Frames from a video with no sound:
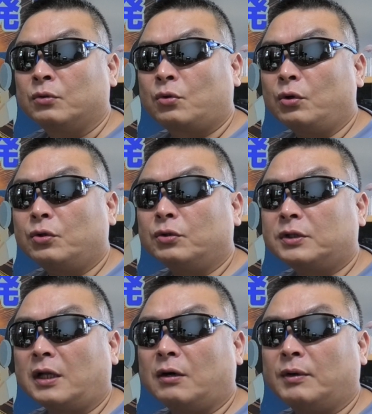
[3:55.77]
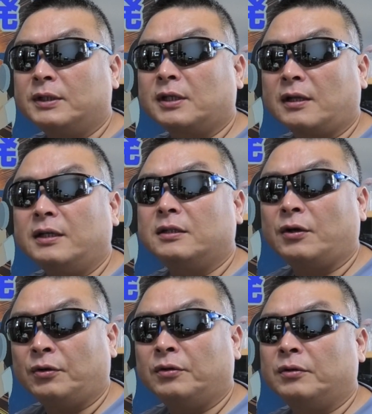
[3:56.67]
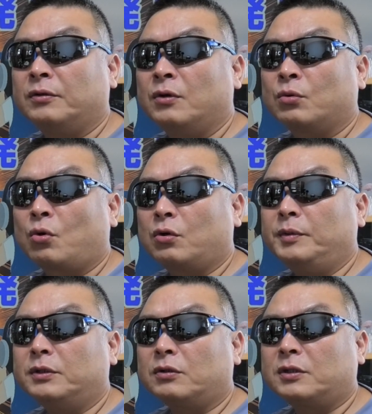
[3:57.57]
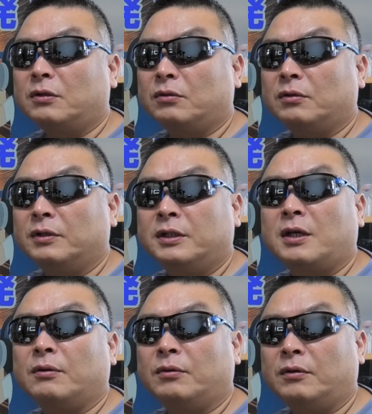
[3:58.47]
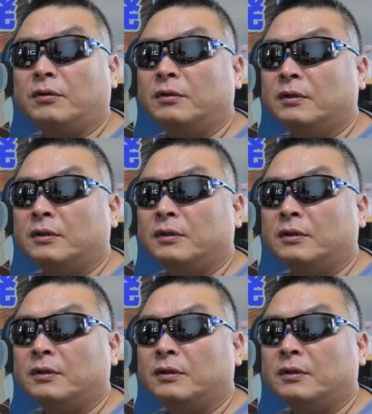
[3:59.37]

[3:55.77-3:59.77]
投票したら終わりじゃないんだよ国民としての意見を